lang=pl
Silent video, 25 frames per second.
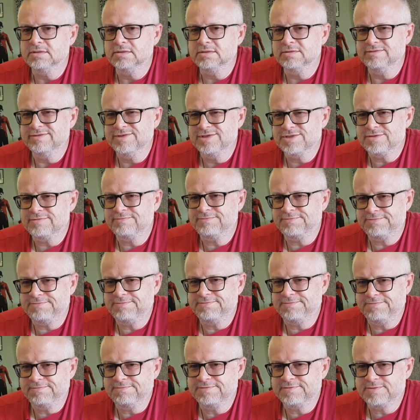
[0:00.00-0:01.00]
Jest eee, no
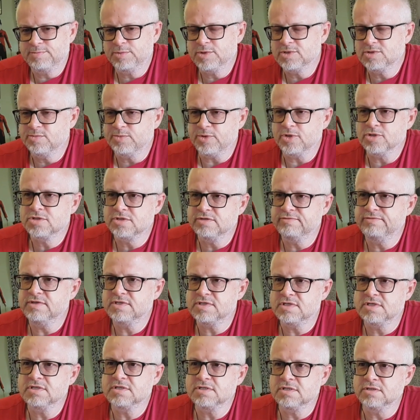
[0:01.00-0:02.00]
w sposób
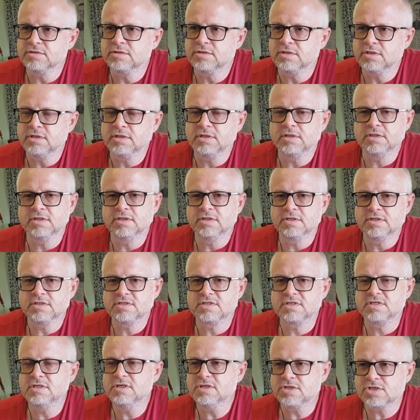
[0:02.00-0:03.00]
oczywisty są to e,
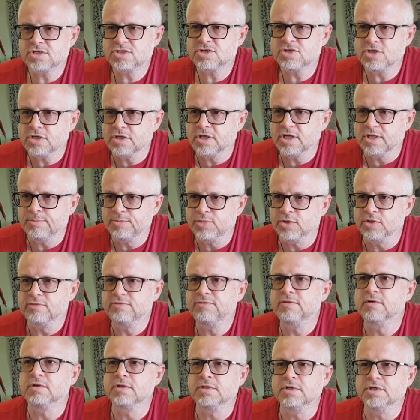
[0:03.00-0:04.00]
zniszczone
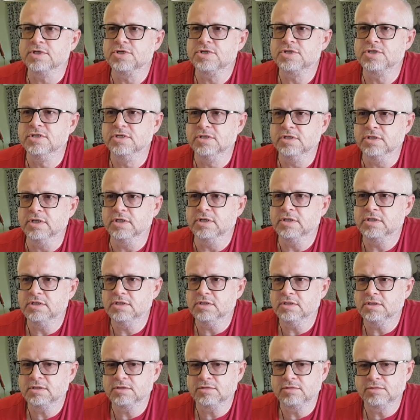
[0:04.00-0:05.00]
potwornie silniki,
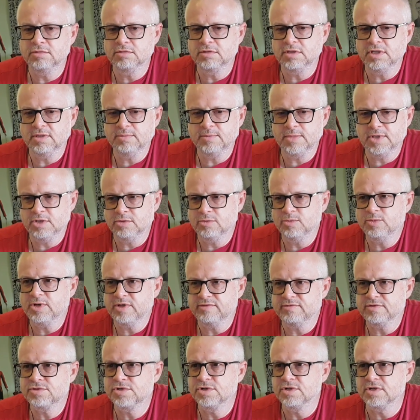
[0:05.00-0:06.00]
które mają
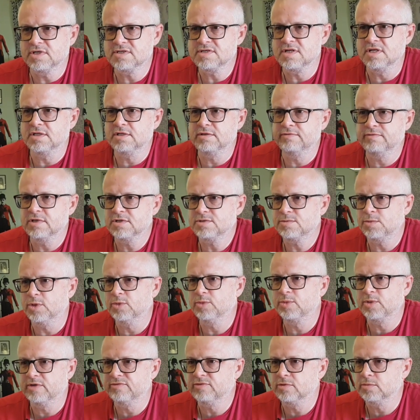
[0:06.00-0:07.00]
prawo się rozlatywać, mają
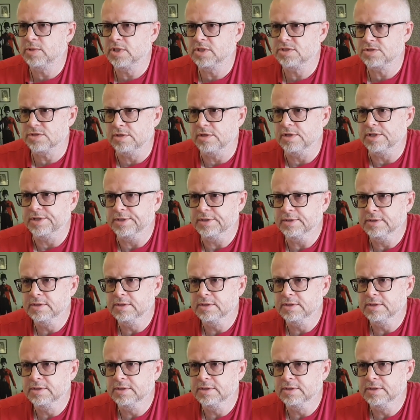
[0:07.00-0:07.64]
prawo brać olej.